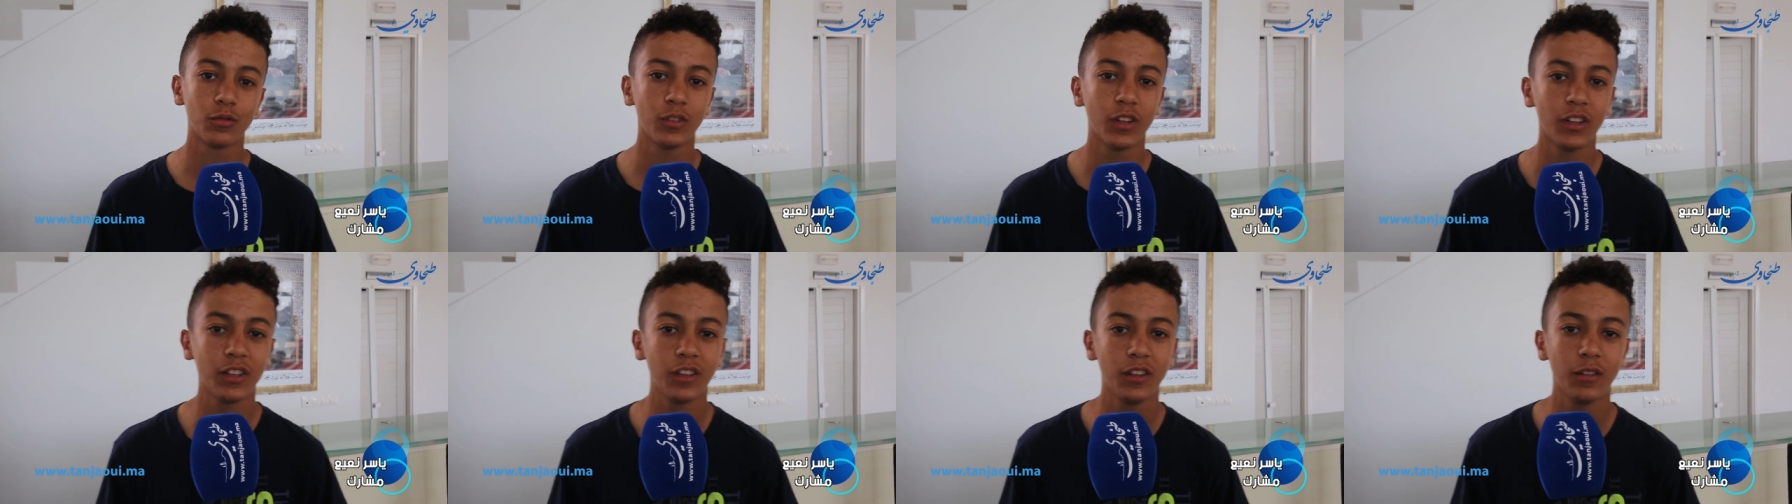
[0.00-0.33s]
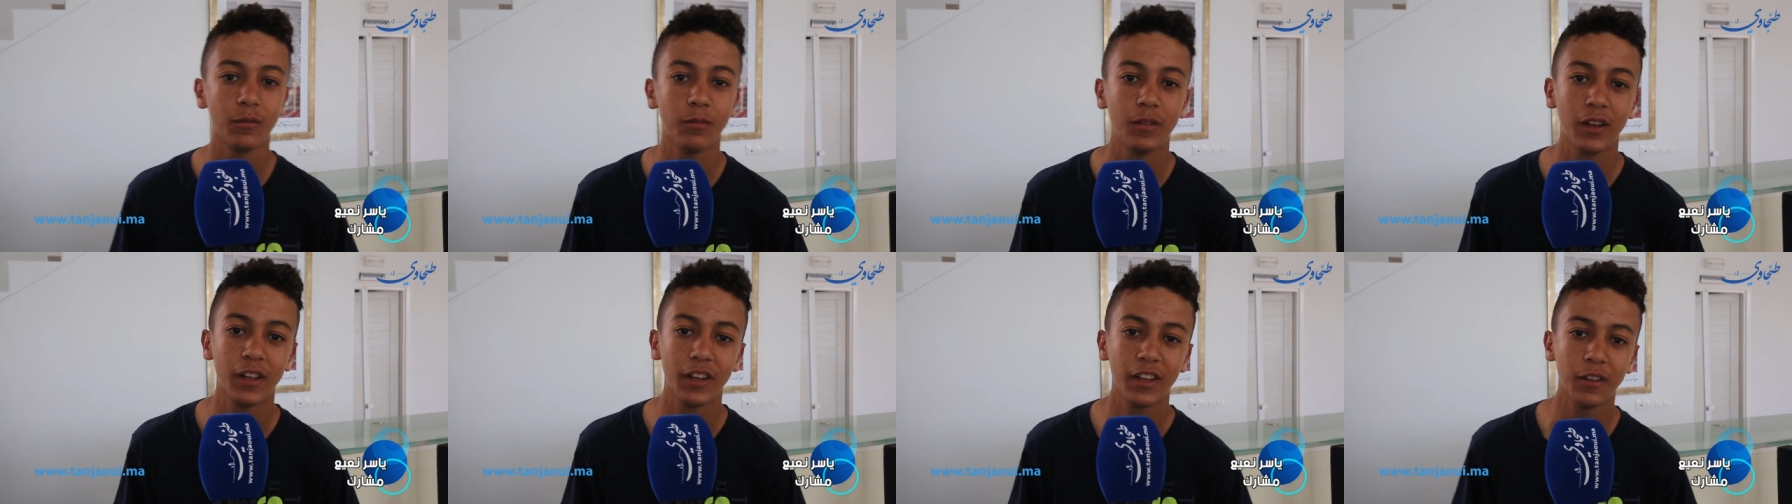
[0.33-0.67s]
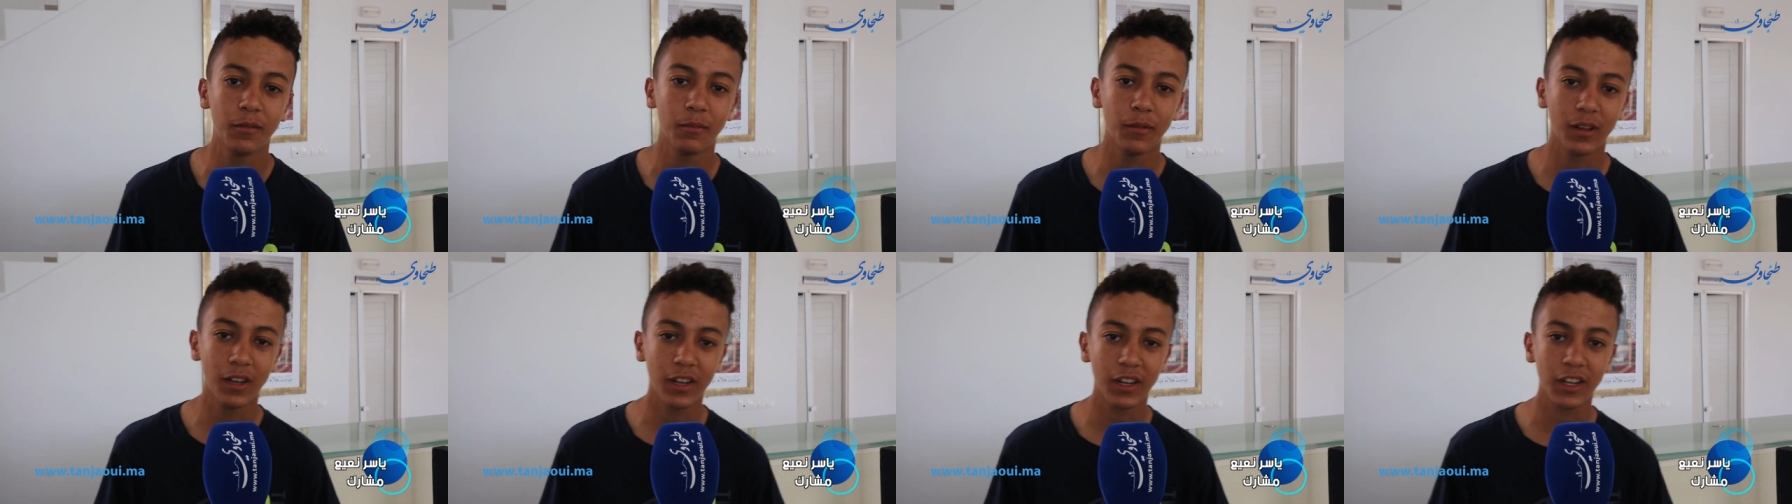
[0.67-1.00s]
نادي البحريه
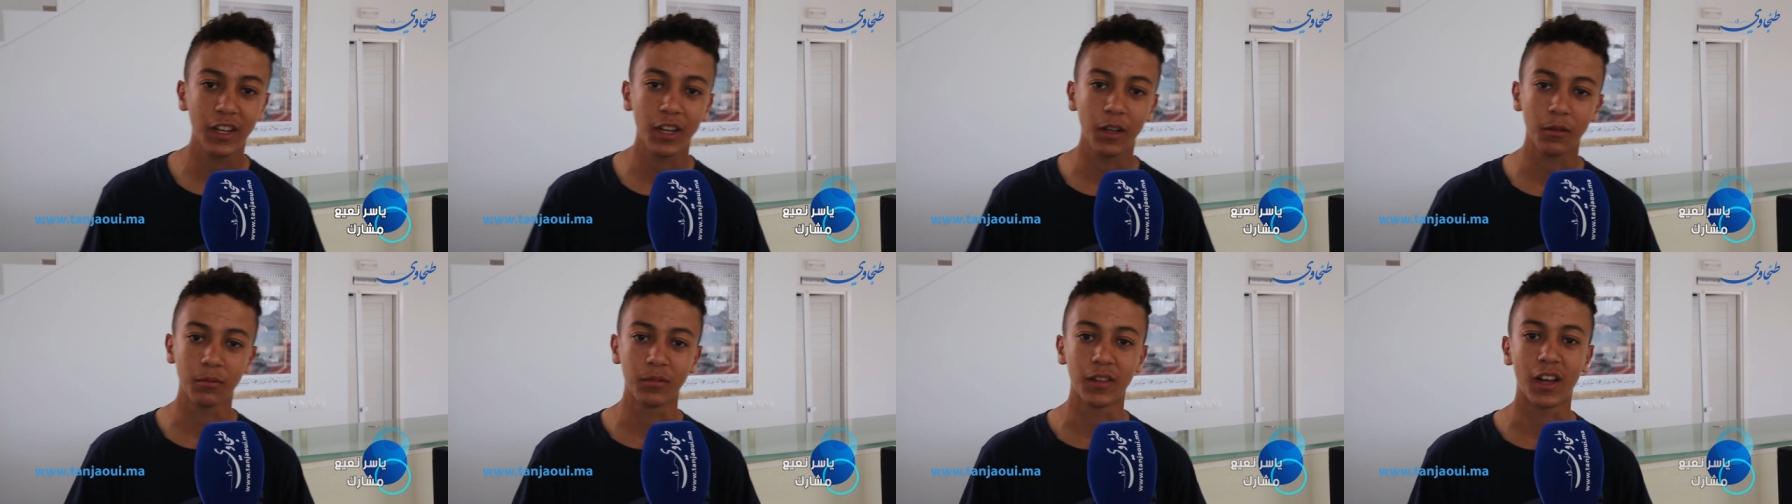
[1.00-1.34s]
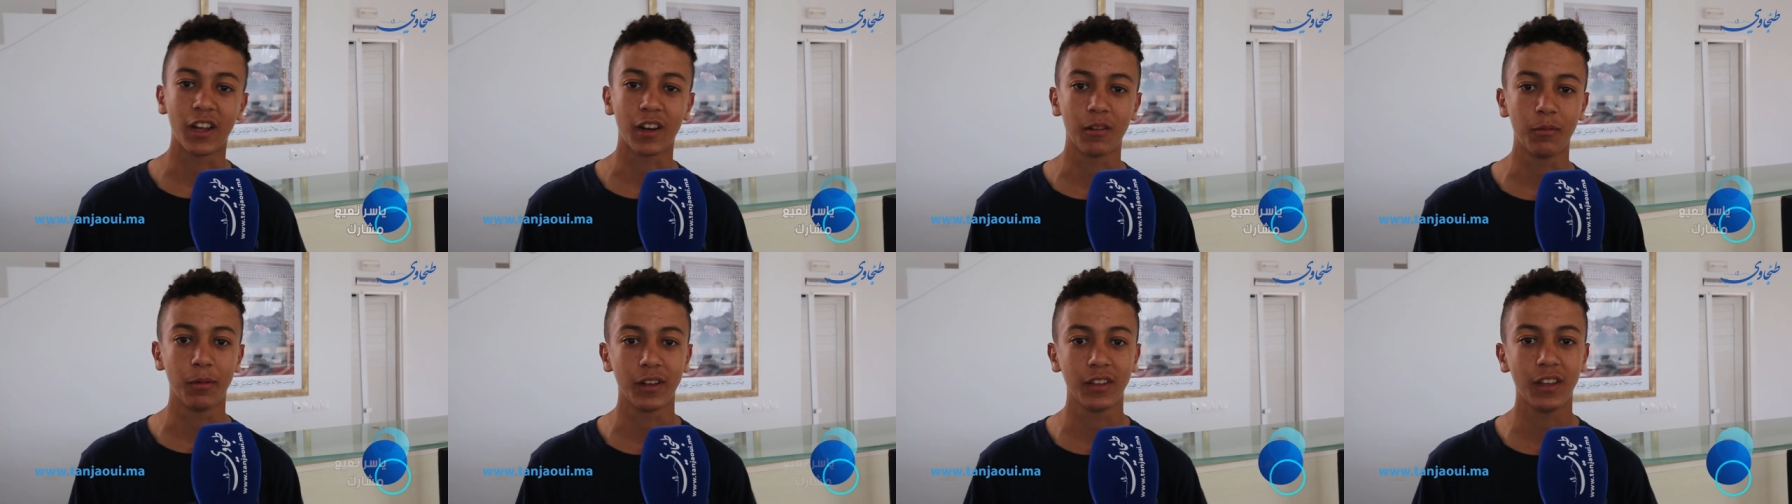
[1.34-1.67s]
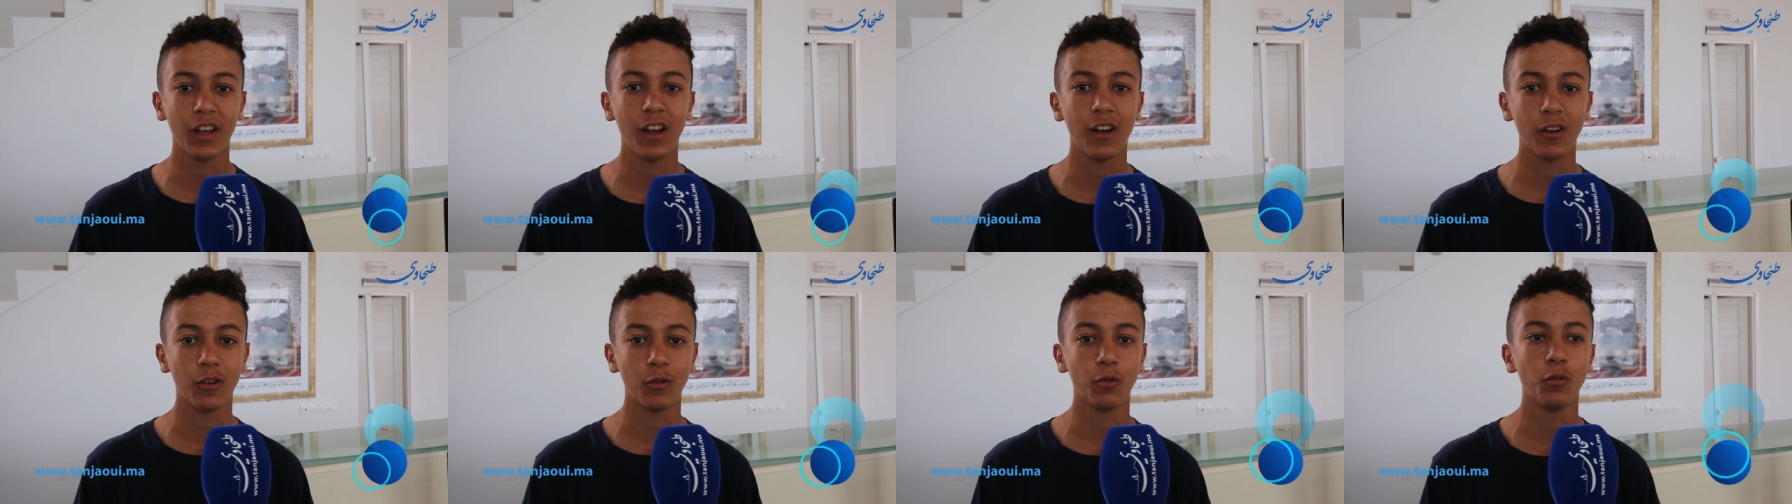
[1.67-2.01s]
الملكيه بالدار
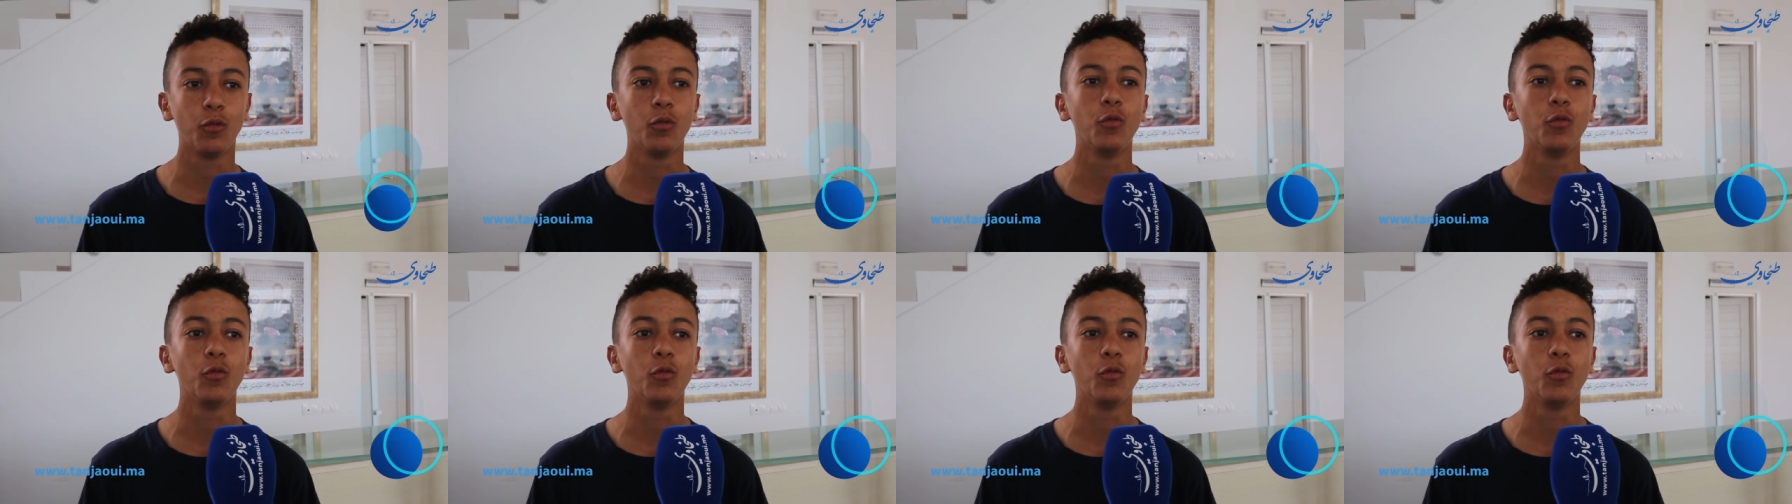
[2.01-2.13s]
البيضاء